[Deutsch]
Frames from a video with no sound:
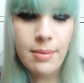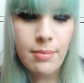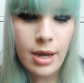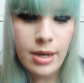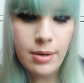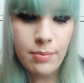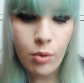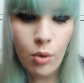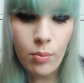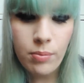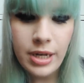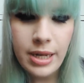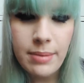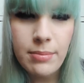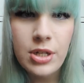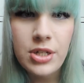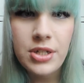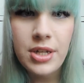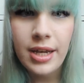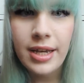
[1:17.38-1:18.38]
ja meine
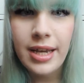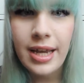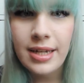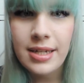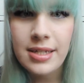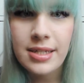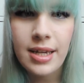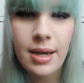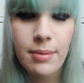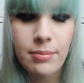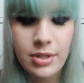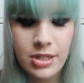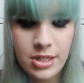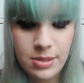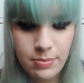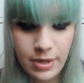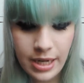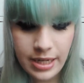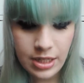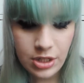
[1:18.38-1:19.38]
Probleme. Ich erkenne das ja im
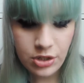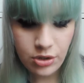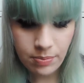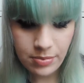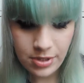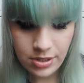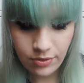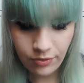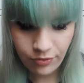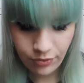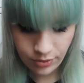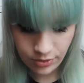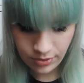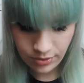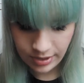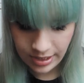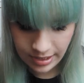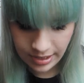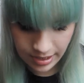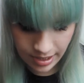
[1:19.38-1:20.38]
Display nicht, ob es so
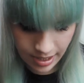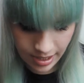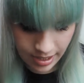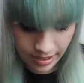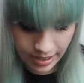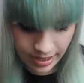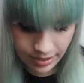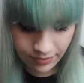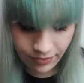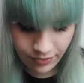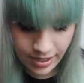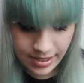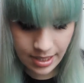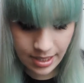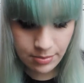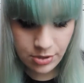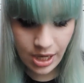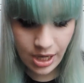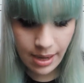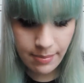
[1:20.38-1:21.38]
funktioniert. Jedenfalls
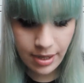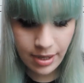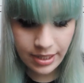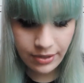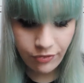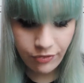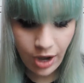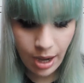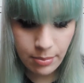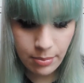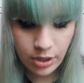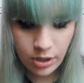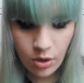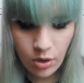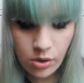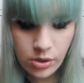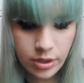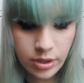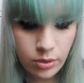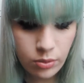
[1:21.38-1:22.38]
habe ich einmal die Farbe
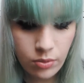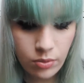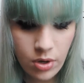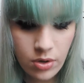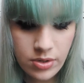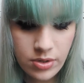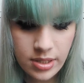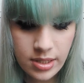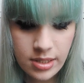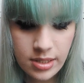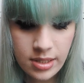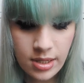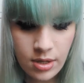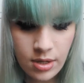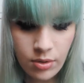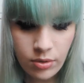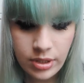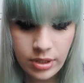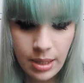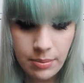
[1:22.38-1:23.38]
Golden Roses
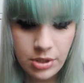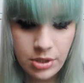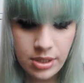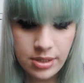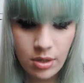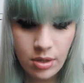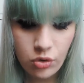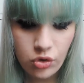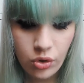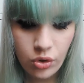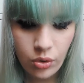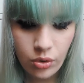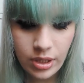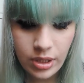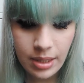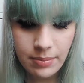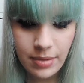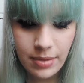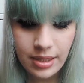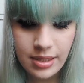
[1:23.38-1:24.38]
und die habe ich jetzt auch schon
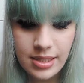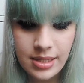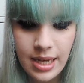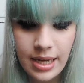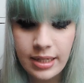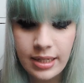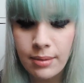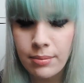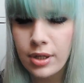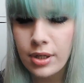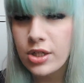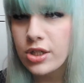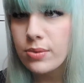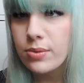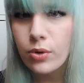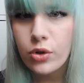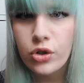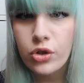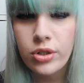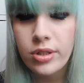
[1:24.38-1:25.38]
hundertmal gezeigt, aber ich
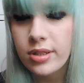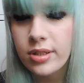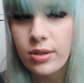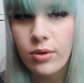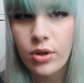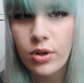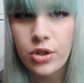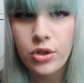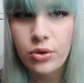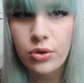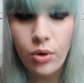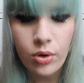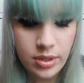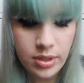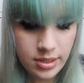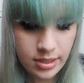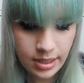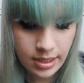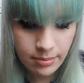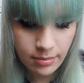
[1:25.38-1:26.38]
swatche sie euch
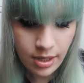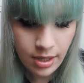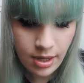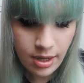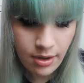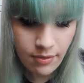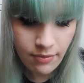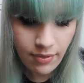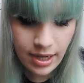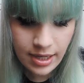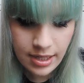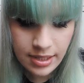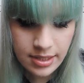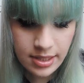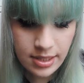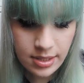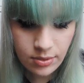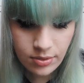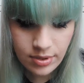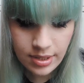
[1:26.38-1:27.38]
trotzdem, weil ich
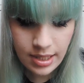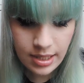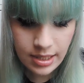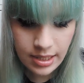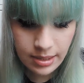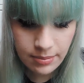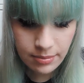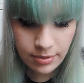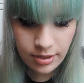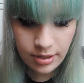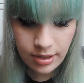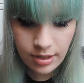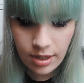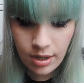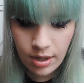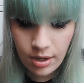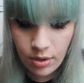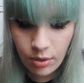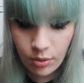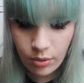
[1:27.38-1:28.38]
sie so sehr liebe.
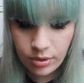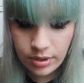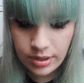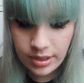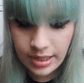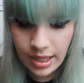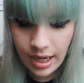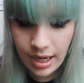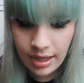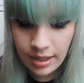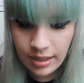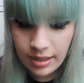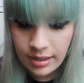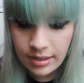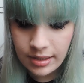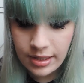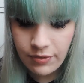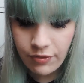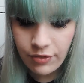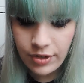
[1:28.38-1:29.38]
Und ja,
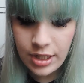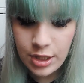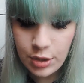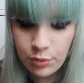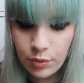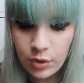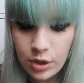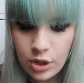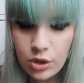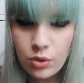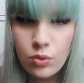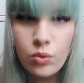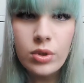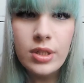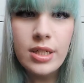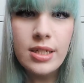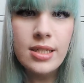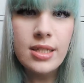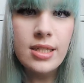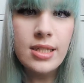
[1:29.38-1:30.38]
die finde ich wirklich
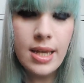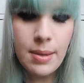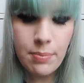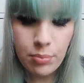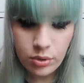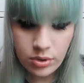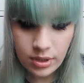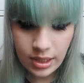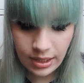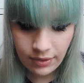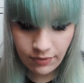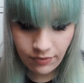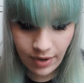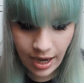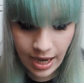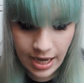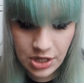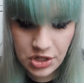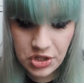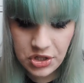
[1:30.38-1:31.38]
gut. Die sind sehr butterig
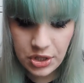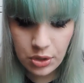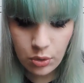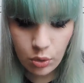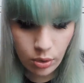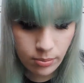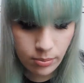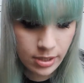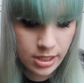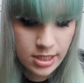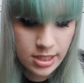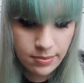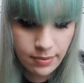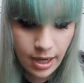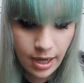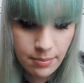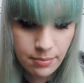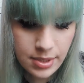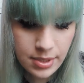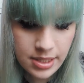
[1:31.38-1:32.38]
weich. Die krümeln
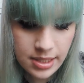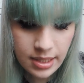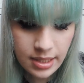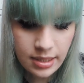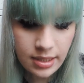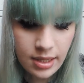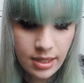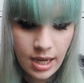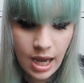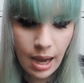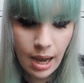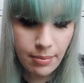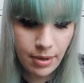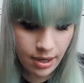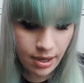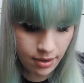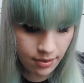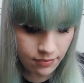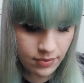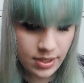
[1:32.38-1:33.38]
zwar ein bisschen,
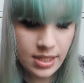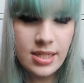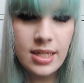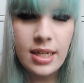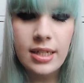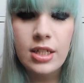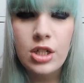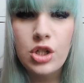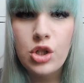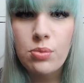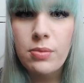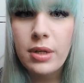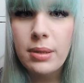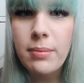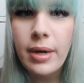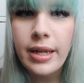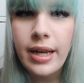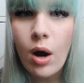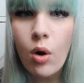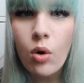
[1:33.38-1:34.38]
aber wie gesagt, ich
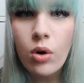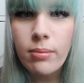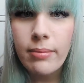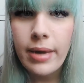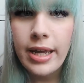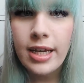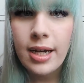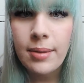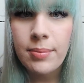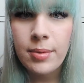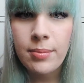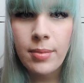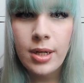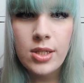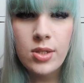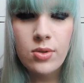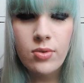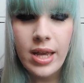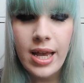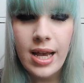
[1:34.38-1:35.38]
schminke mein Augen-Make-up
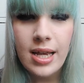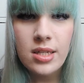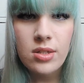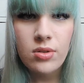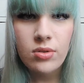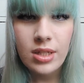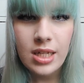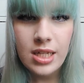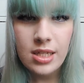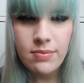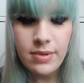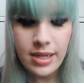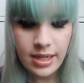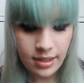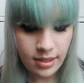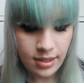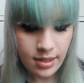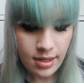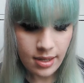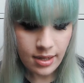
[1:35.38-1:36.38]
immer zuerst und
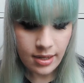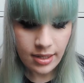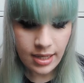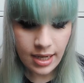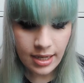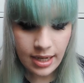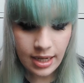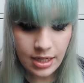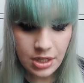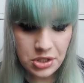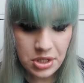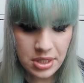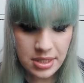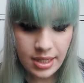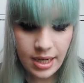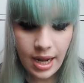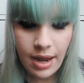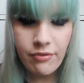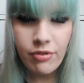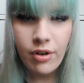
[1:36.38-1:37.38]
deswegen ja, kann ich das
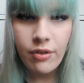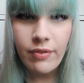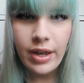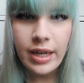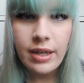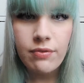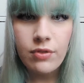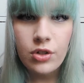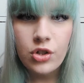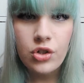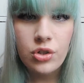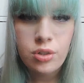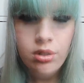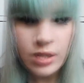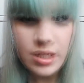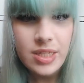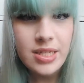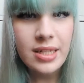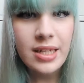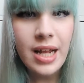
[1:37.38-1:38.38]
dann einfach
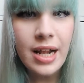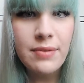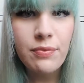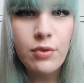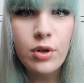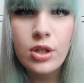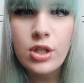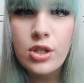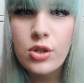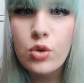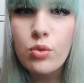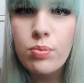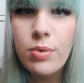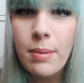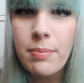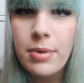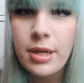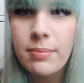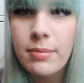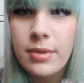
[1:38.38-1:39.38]
wegwischen. Die sind halt wirklich
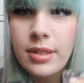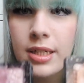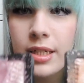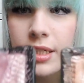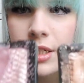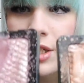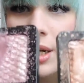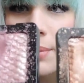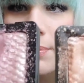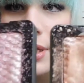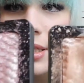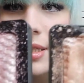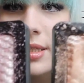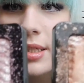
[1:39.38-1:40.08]
super pigmentiert. Ich habe